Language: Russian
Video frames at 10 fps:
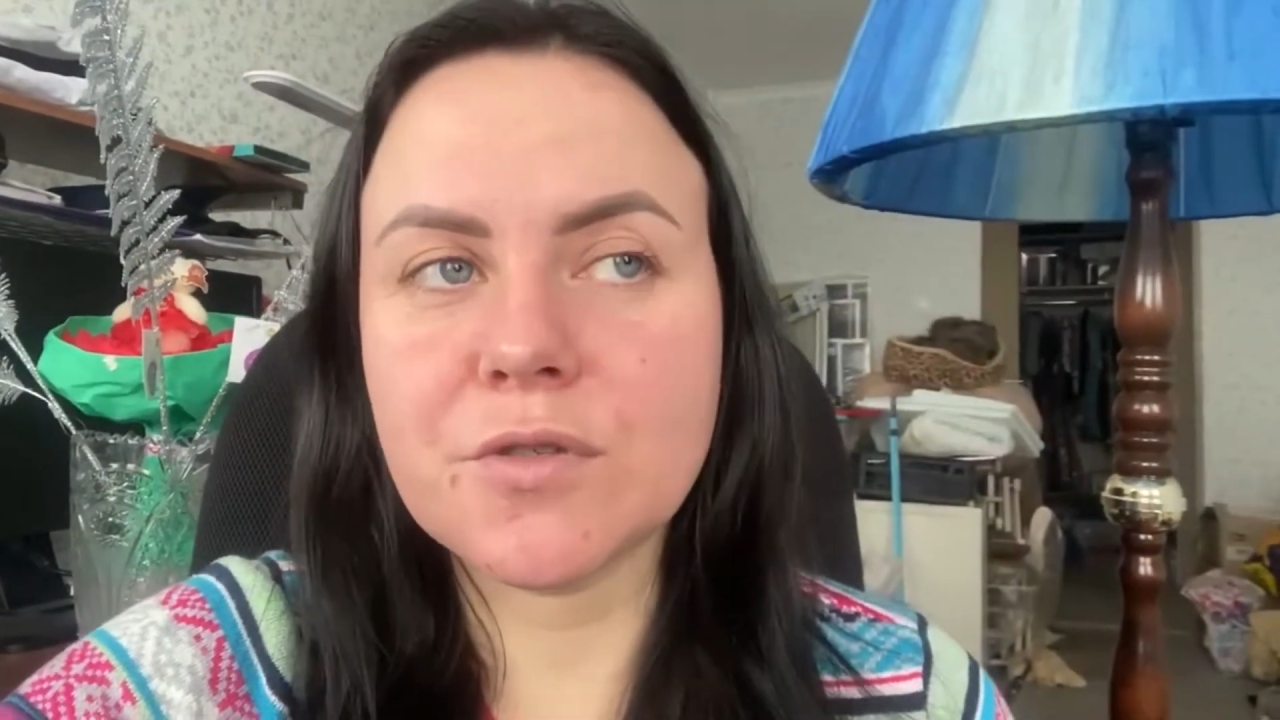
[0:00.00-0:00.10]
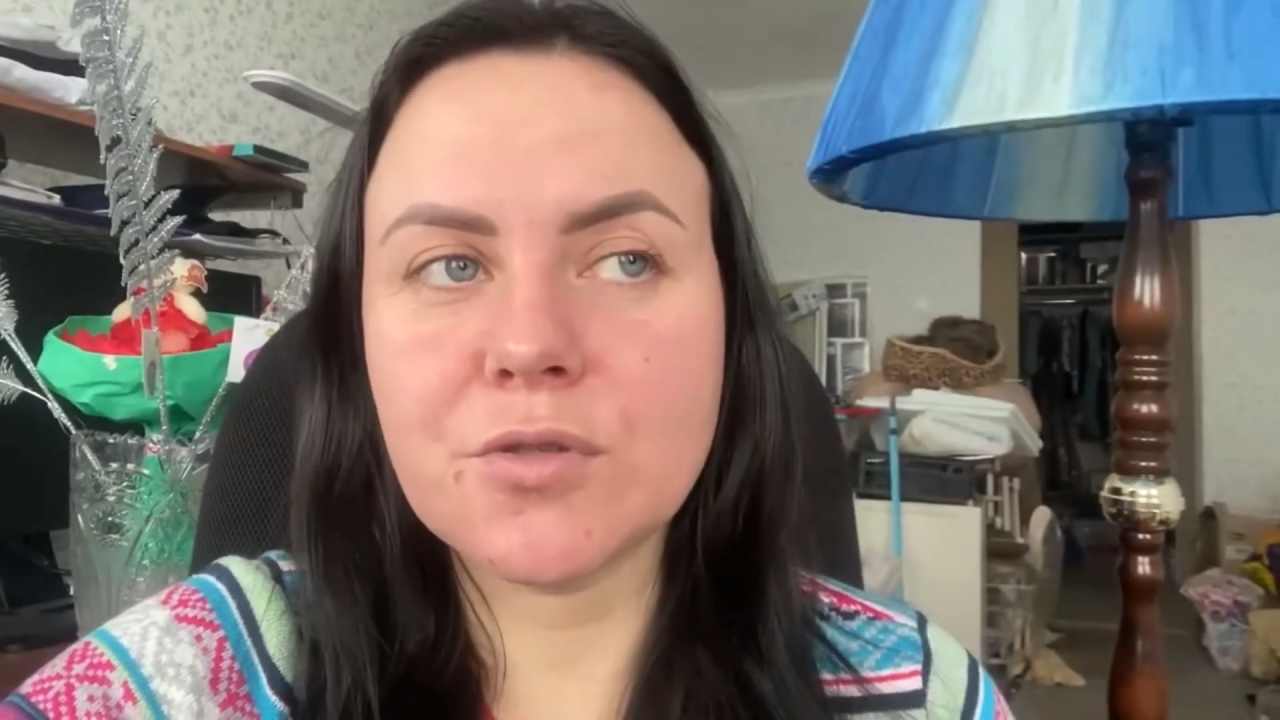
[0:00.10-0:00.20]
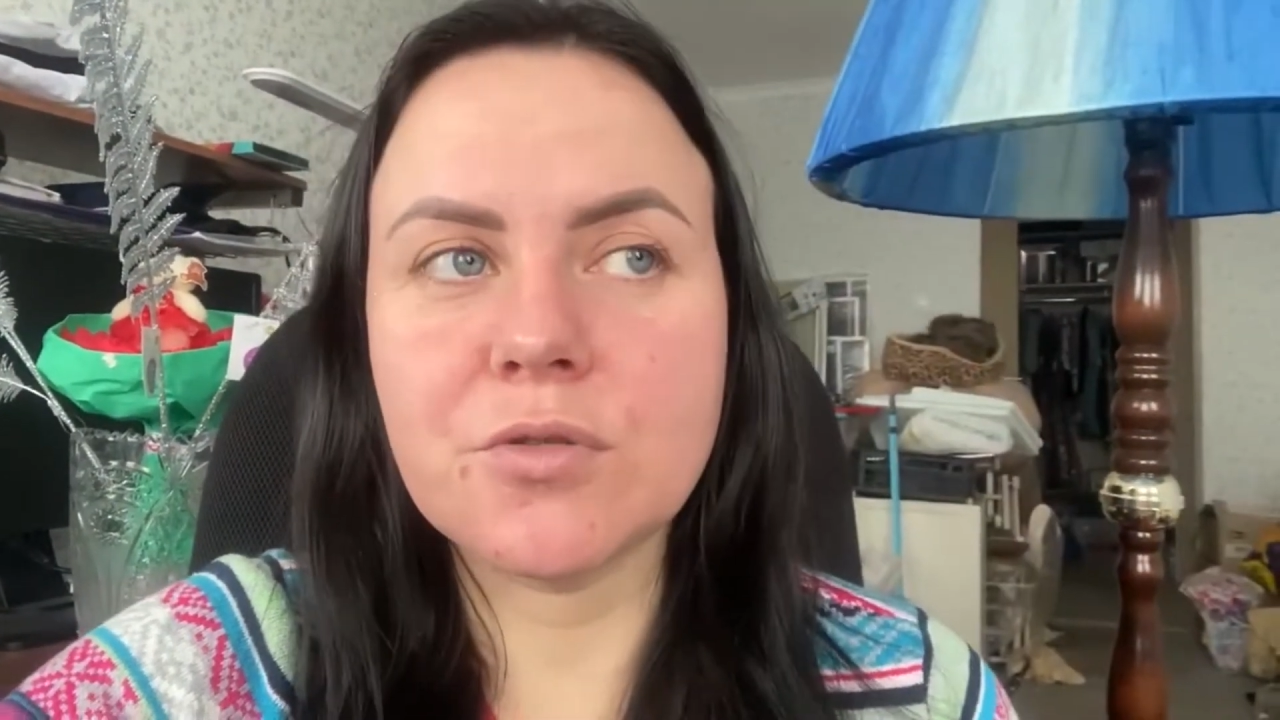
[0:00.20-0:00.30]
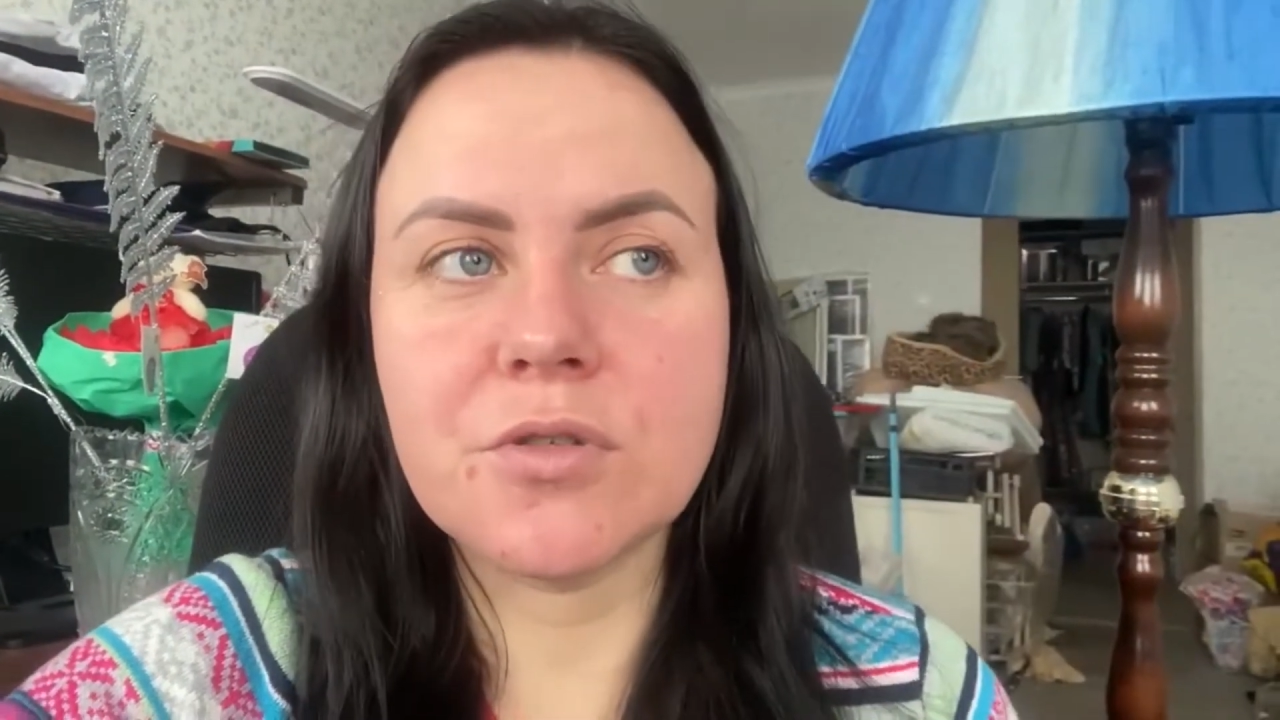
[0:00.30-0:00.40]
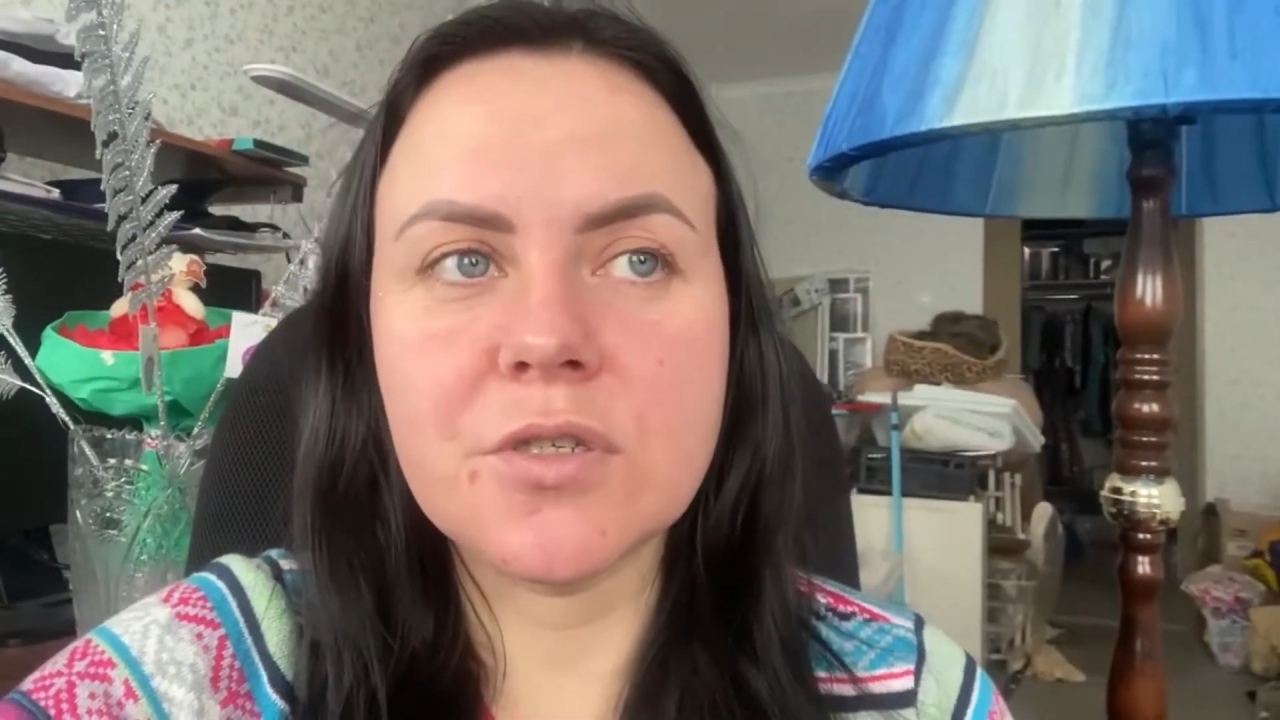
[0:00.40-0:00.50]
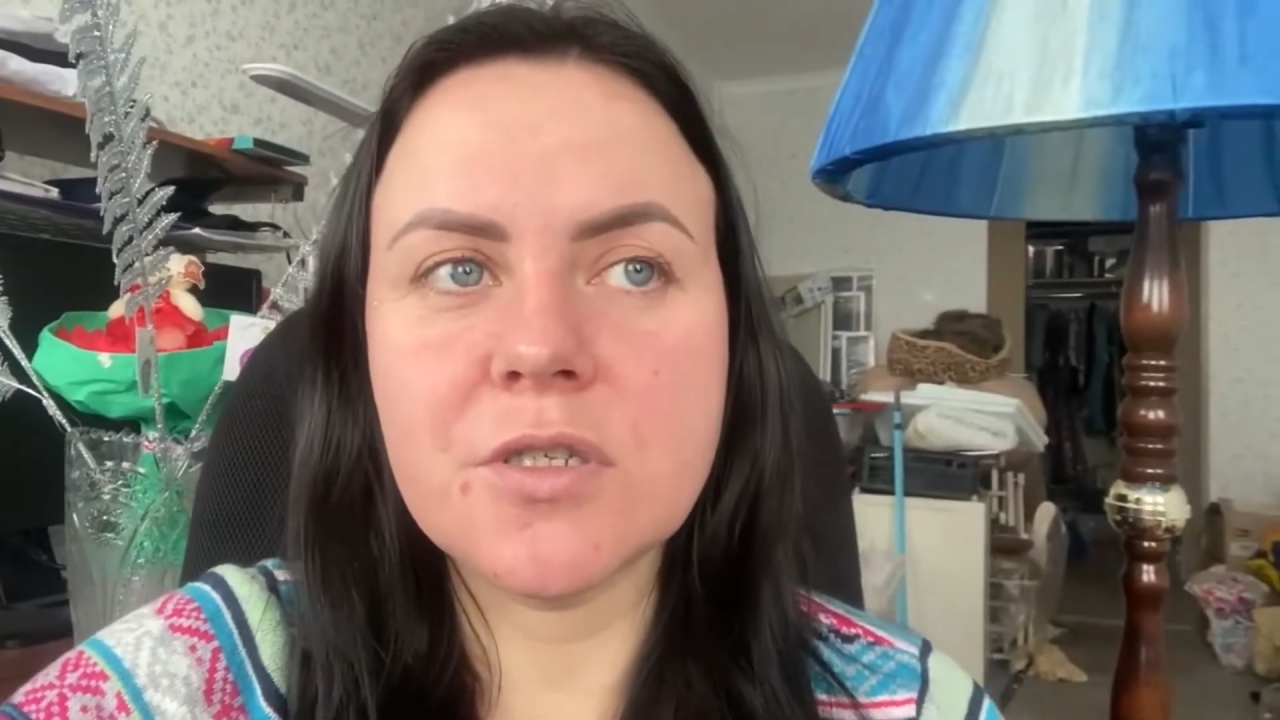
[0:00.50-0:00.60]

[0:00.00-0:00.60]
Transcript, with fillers: все это